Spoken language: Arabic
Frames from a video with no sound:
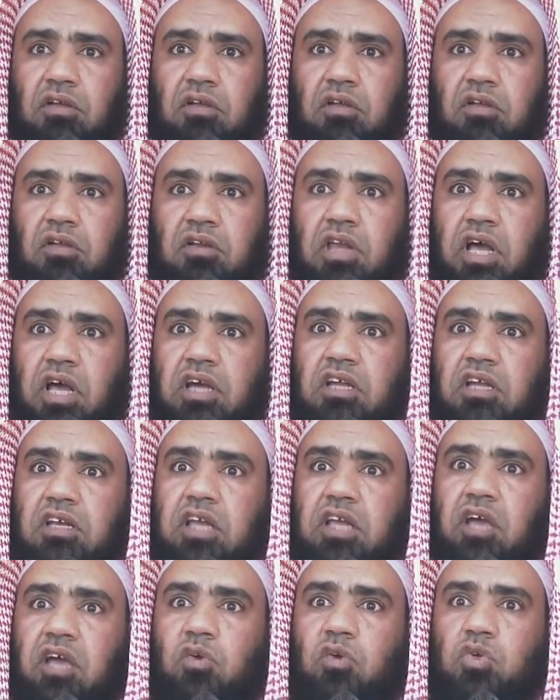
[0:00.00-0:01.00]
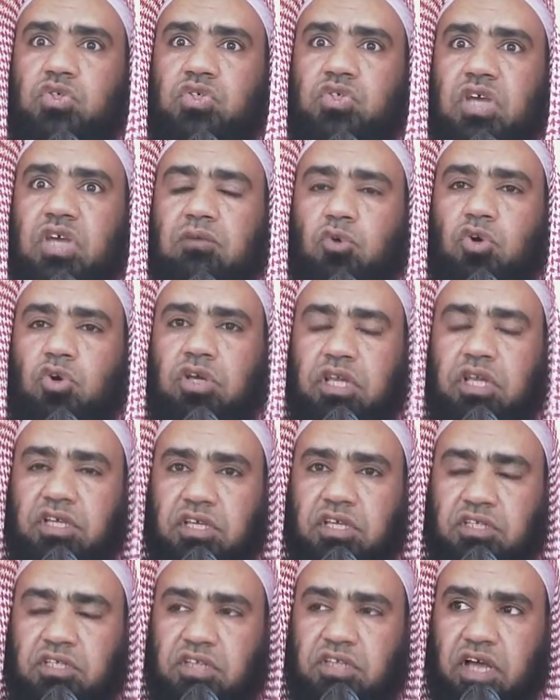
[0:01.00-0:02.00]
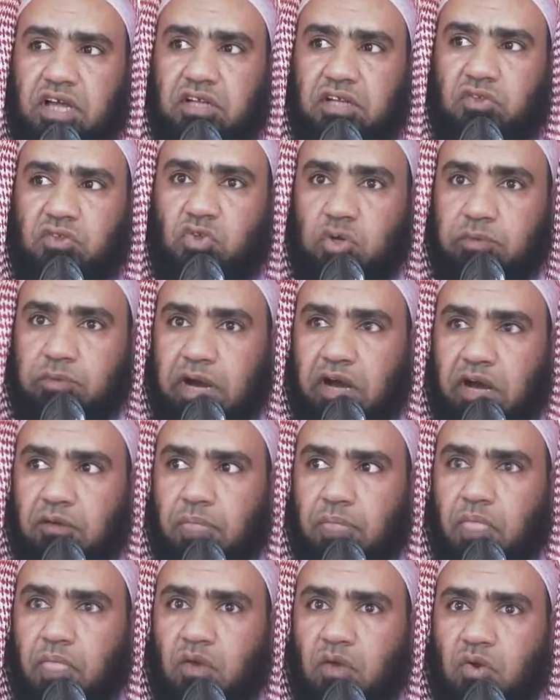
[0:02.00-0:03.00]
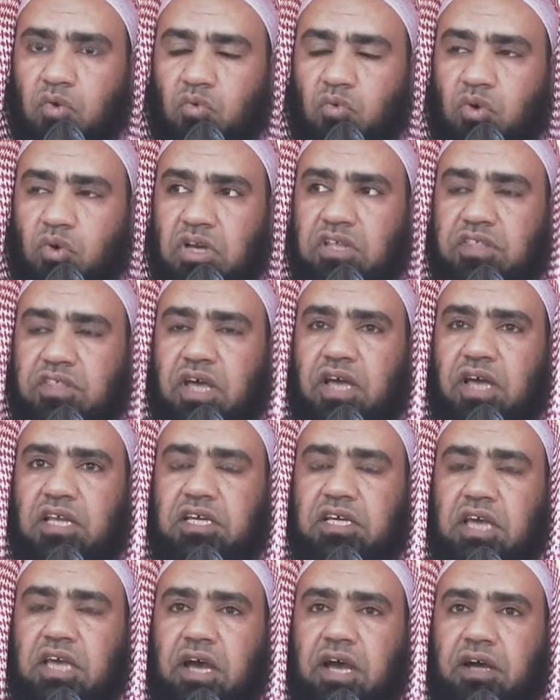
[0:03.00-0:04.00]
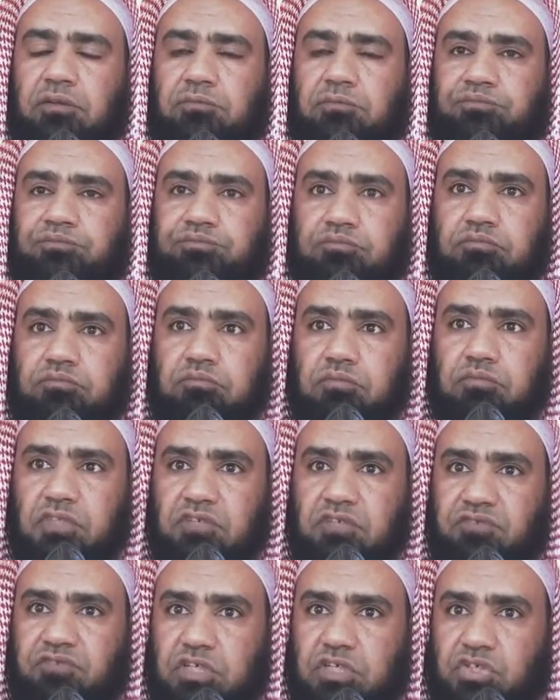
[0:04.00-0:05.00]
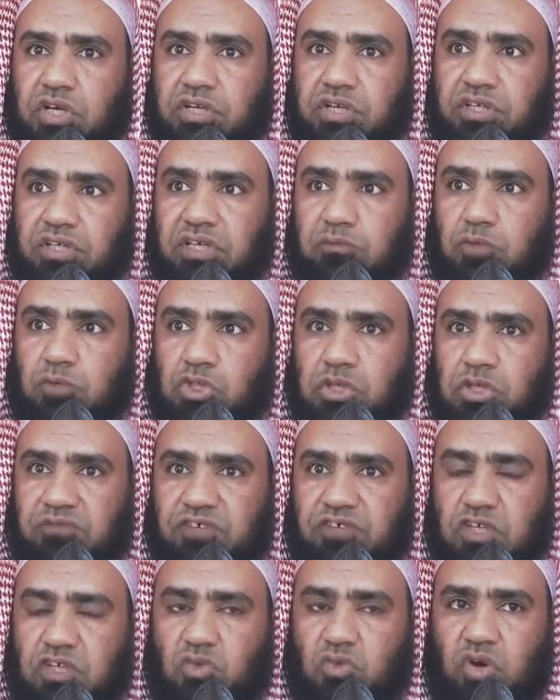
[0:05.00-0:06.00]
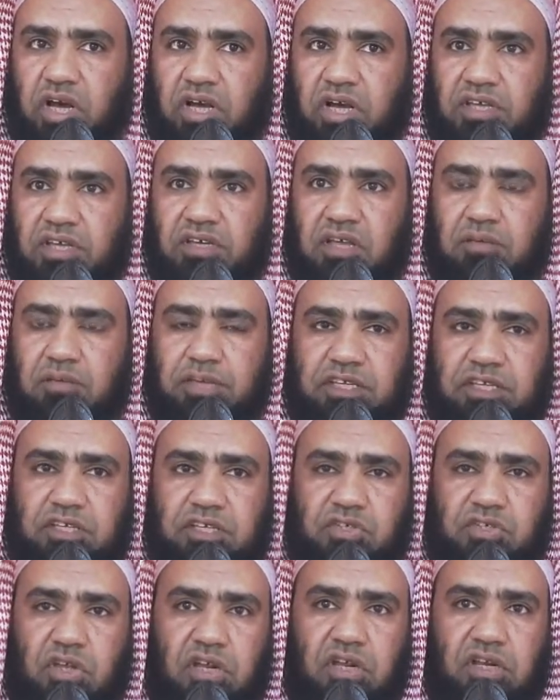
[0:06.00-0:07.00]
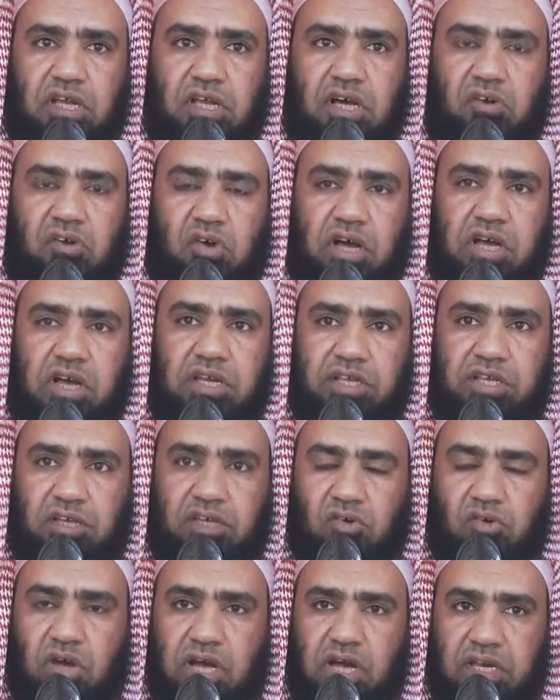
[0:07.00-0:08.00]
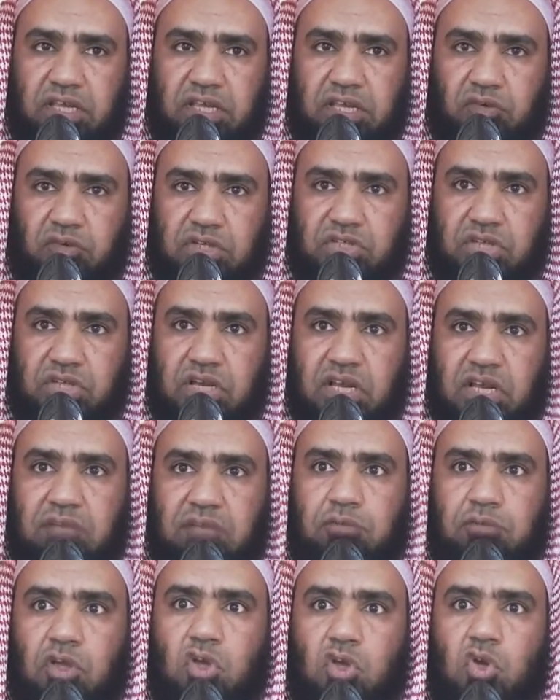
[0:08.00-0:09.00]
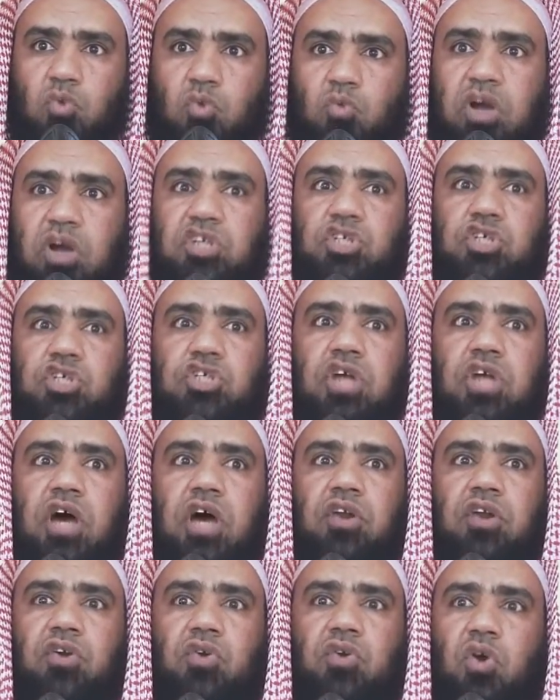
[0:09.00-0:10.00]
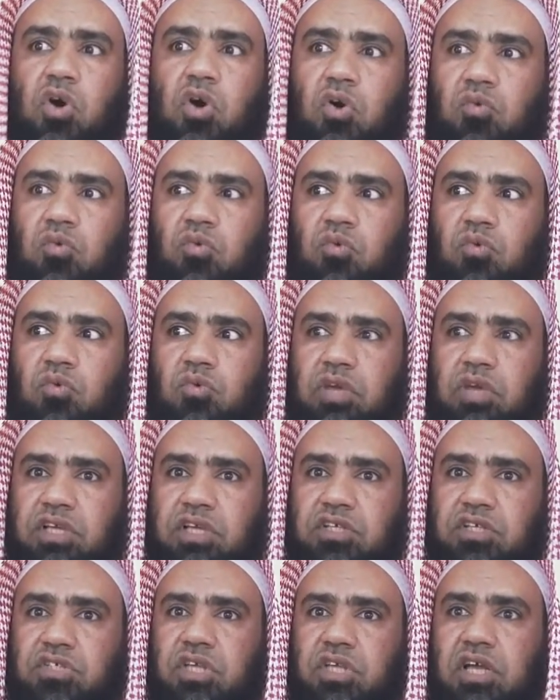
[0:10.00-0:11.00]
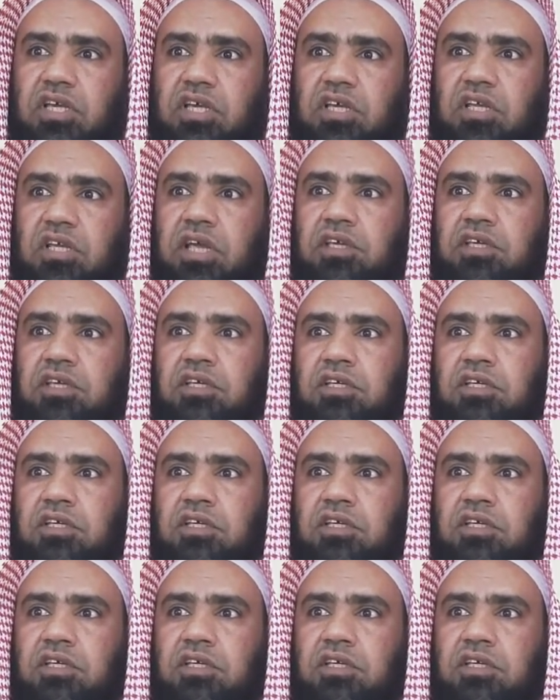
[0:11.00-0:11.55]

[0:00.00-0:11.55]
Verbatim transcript: لكن لا ينسب إليه تأدبا ولذلك في صحيح مسلم في دعاء النبي صلى الله عليه وآله وسلم والشر ليس إليك